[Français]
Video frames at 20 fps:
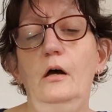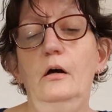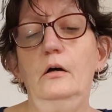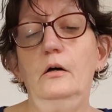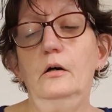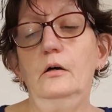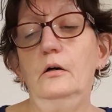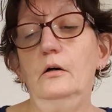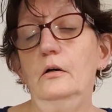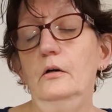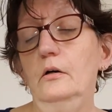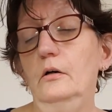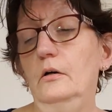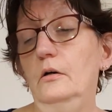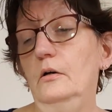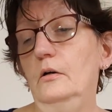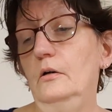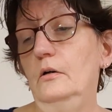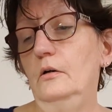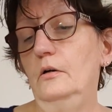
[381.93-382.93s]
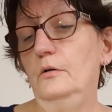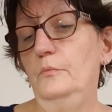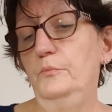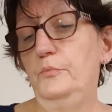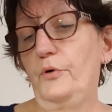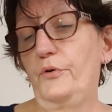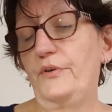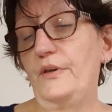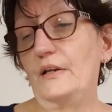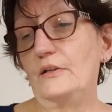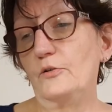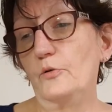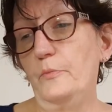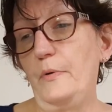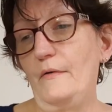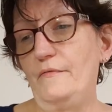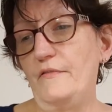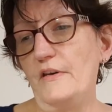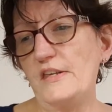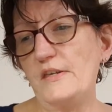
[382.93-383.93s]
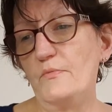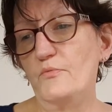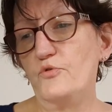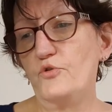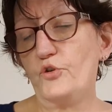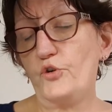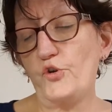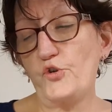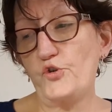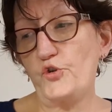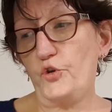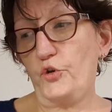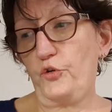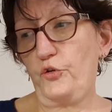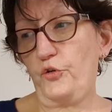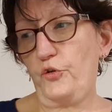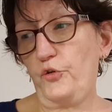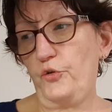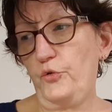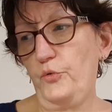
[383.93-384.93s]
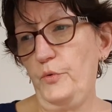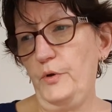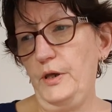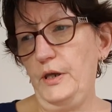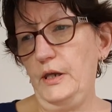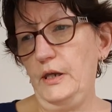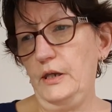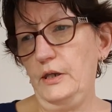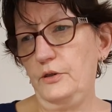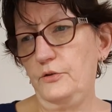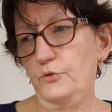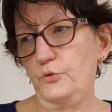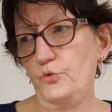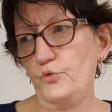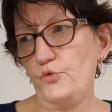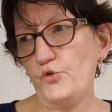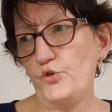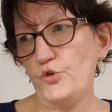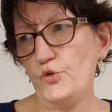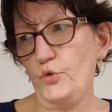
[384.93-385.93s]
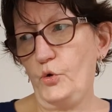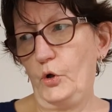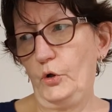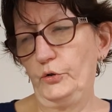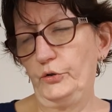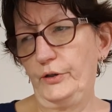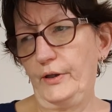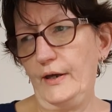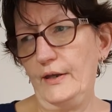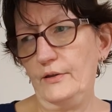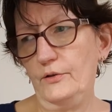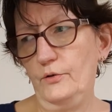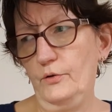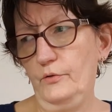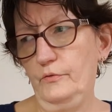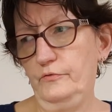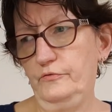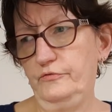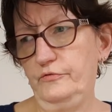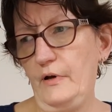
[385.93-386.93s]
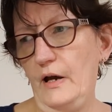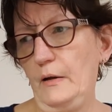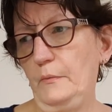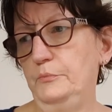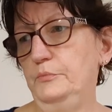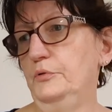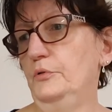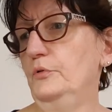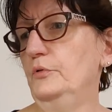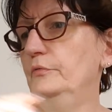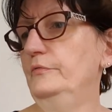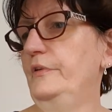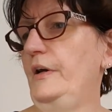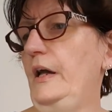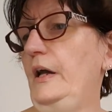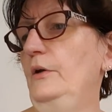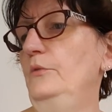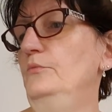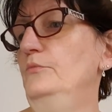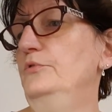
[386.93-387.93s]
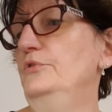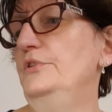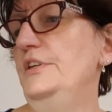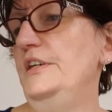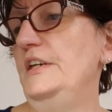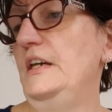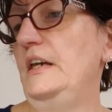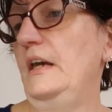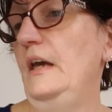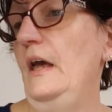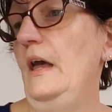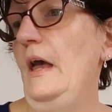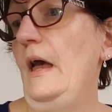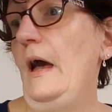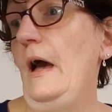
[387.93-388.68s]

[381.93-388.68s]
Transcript: Euh, pour celles qui n'ont pas Facebook, je suis toujours en train de voir pour ouvrir une boutique.